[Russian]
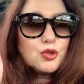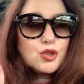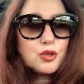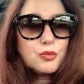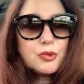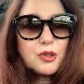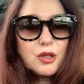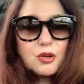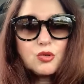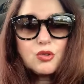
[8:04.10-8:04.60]

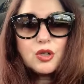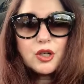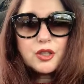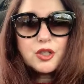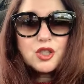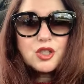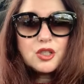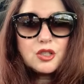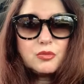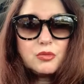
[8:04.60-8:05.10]
что молоко,
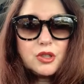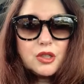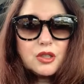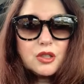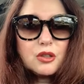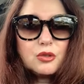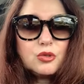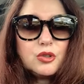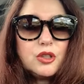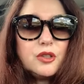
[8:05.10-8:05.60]
конечно, имеет
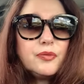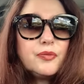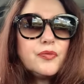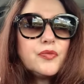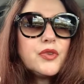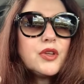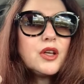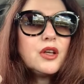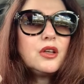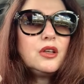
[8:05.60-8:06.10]
калории.
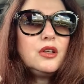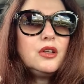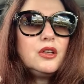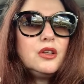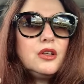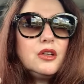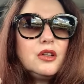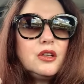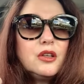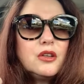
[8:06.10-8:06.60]

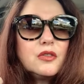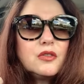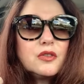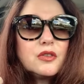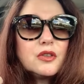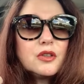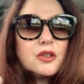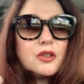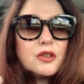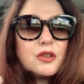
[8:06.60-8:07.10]
И,
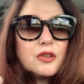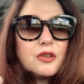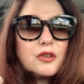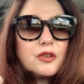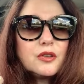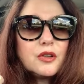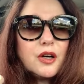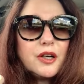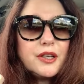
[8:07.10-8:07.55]
э,